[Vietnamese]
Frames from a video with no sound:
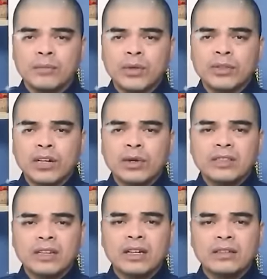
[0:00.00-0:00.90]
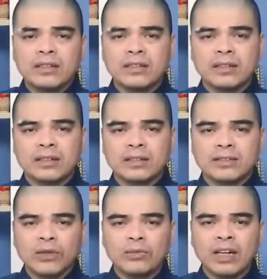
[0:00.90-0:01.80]
Biểu tượng con rơi thường được
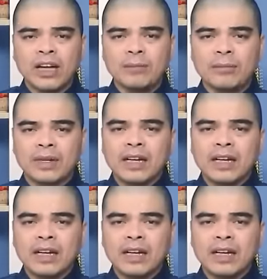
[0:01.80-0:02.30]
dùng làm